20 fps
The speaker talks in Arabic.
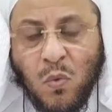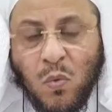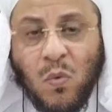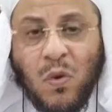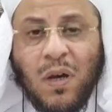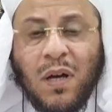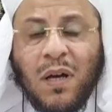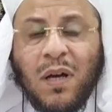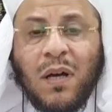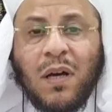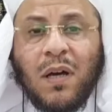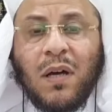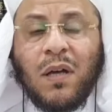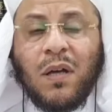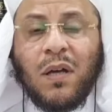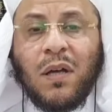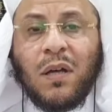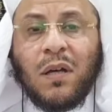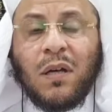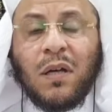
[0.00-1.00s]

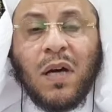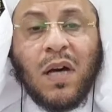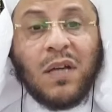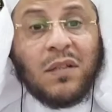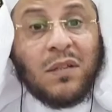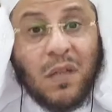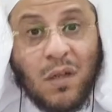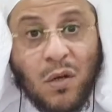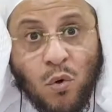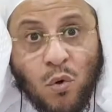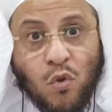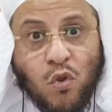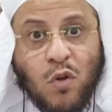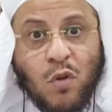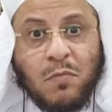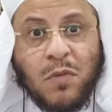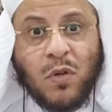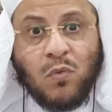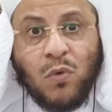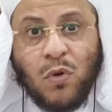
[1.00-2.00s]
وقتله
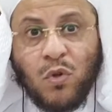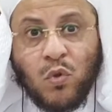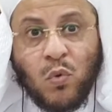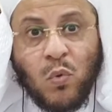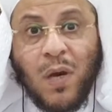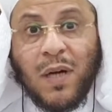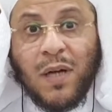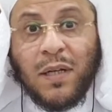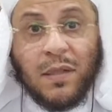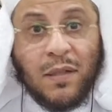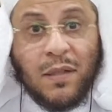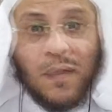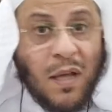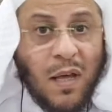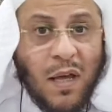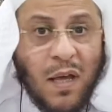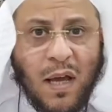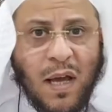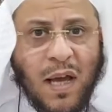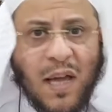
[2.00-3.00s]
ظلما وعدوانا
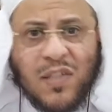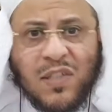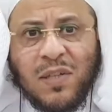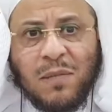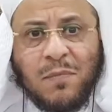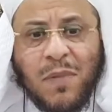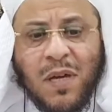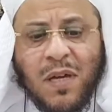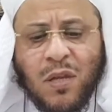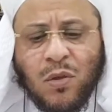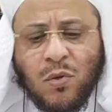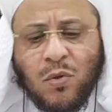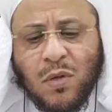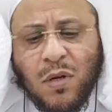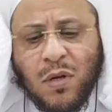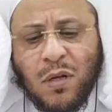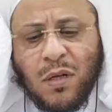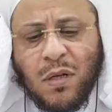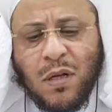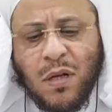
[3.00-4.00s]
حسب ما
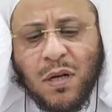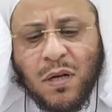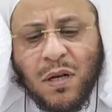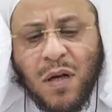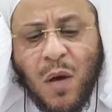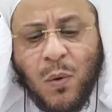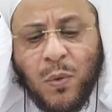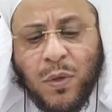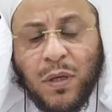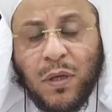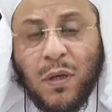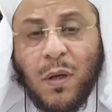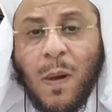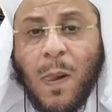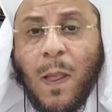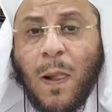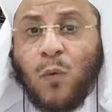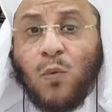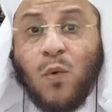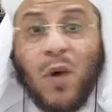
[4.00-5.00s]
يذكر الراوي
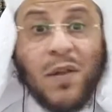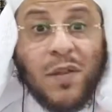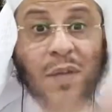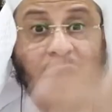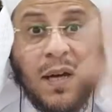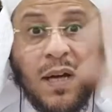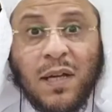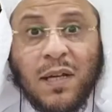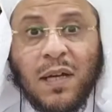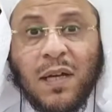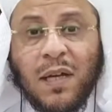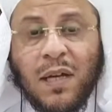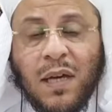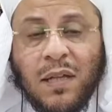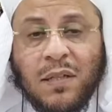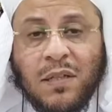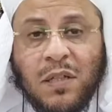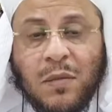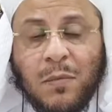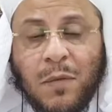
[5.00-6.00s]
وهذا كان
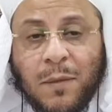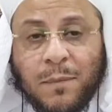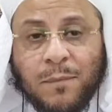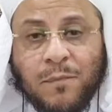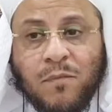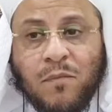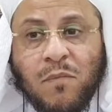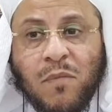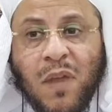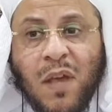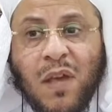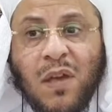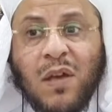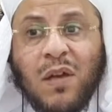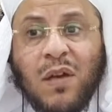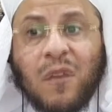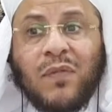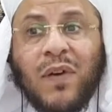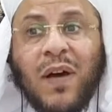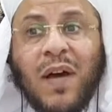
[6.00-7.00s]
قديما
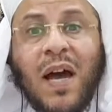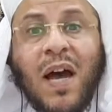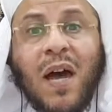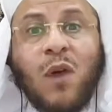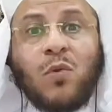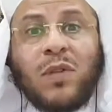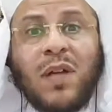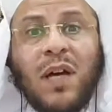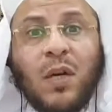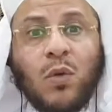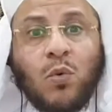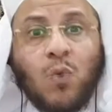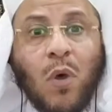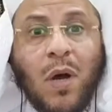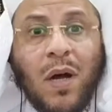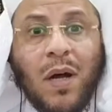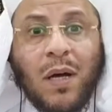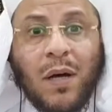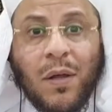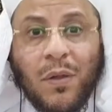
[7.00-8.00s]
فهؤلاء
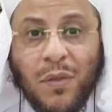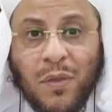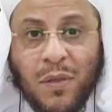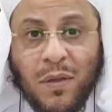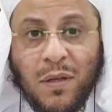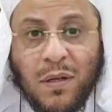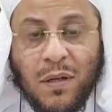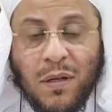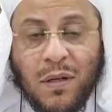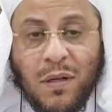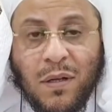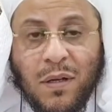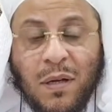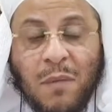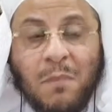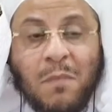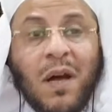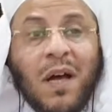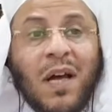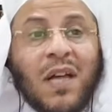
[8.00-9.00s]
الوعاظ
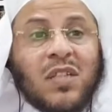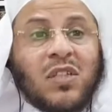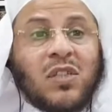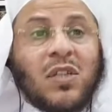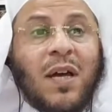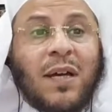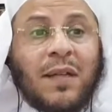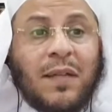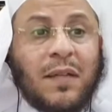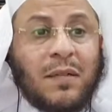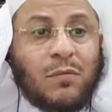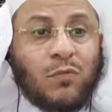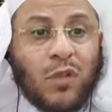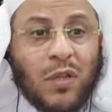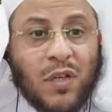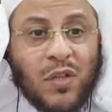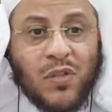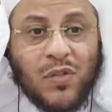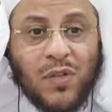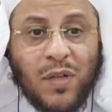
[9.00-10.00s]
لما قص عليهم
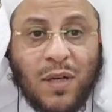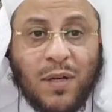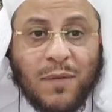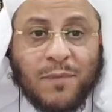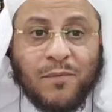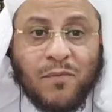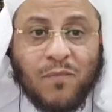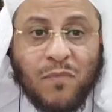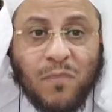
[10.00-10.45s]
القصة